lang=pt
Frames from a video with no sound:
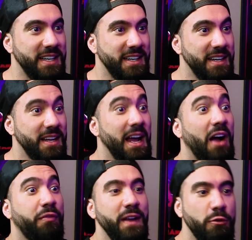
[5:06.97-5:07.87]
Tomando, né?
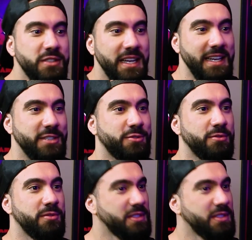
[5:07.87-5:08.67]
Rafinha, usa isso.